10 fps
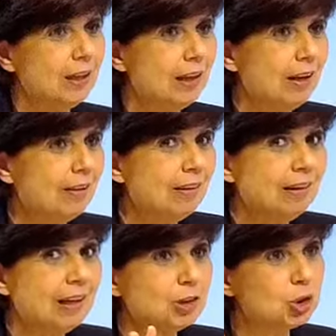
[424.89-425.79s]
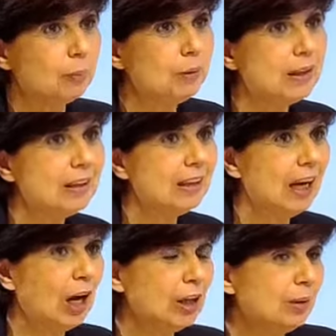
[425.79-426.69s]
لا أجنبية لا
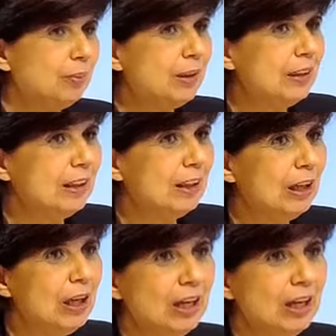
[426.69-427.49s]
عربية